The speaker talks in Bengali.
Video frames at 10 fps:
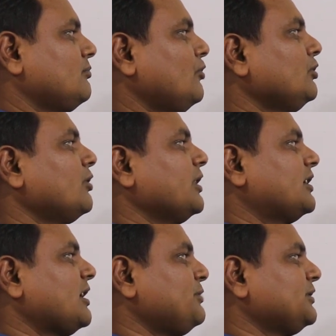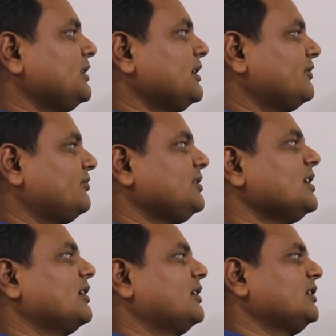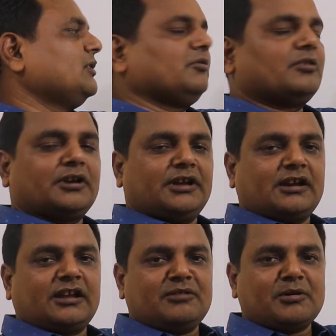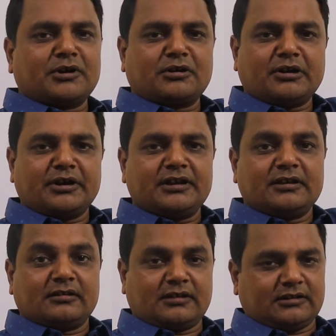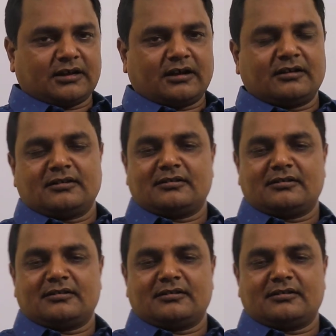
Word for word: মূলধনের ক্যাপিটালের সিআর এখানে ইউজ হয় না এখানে কি ব্যবহার করা হয় কে দ্বারা